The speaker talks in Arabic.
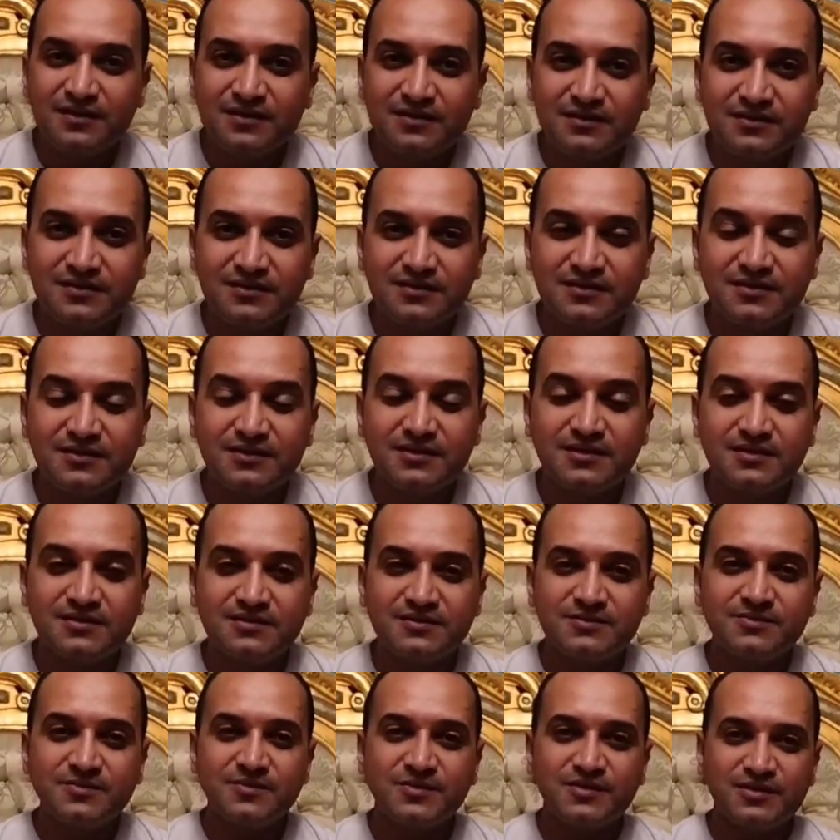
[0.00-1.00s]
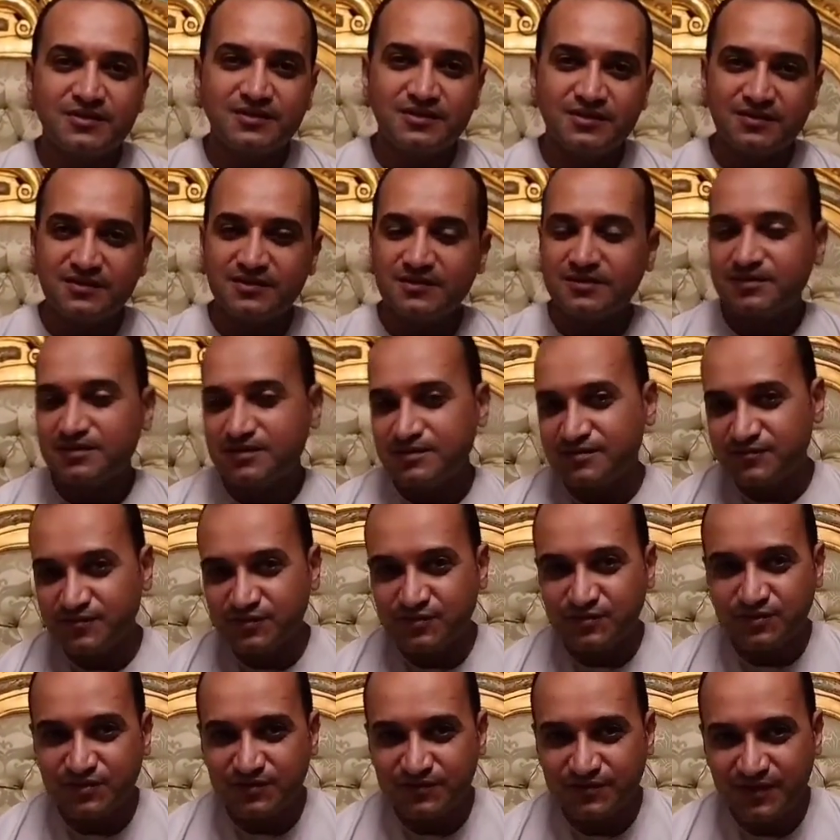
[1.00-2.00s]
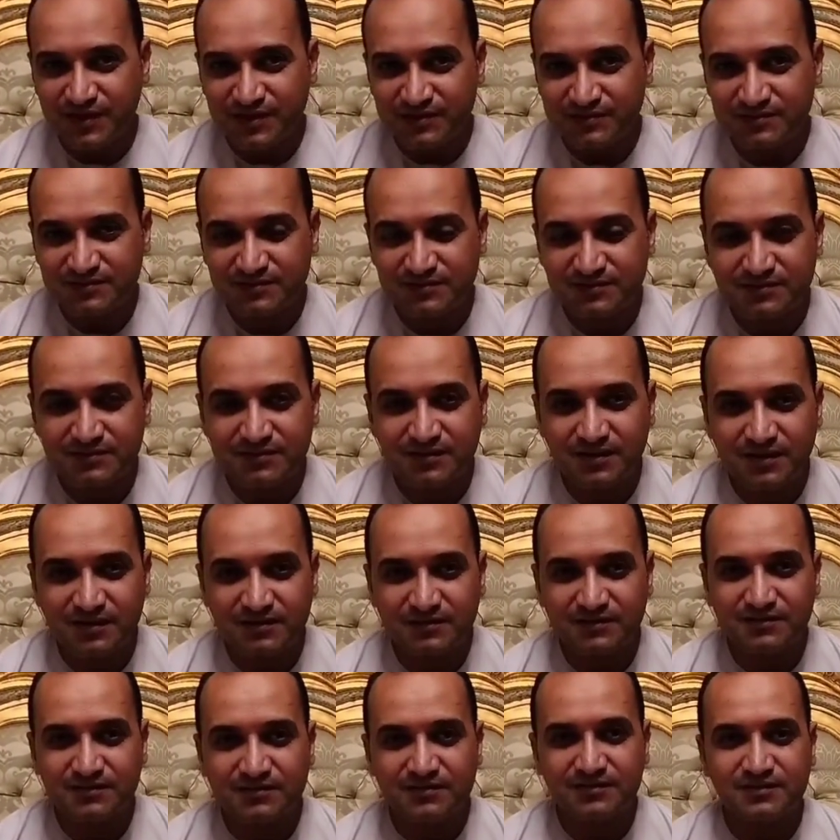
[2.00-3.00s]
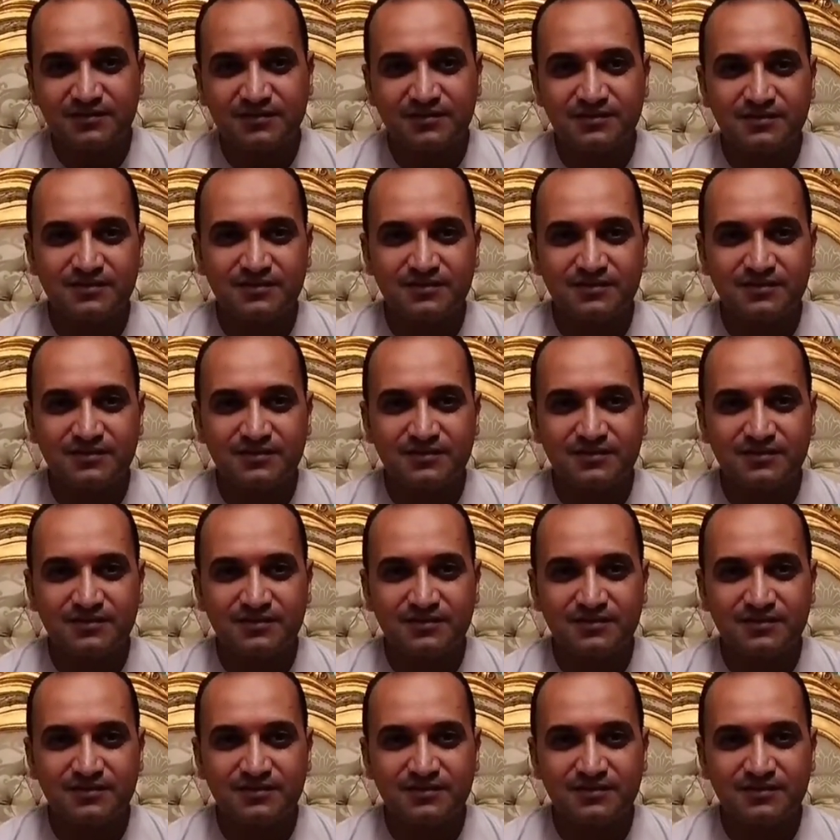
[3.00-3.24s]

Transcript: آه، الفيديو اللي فات احنا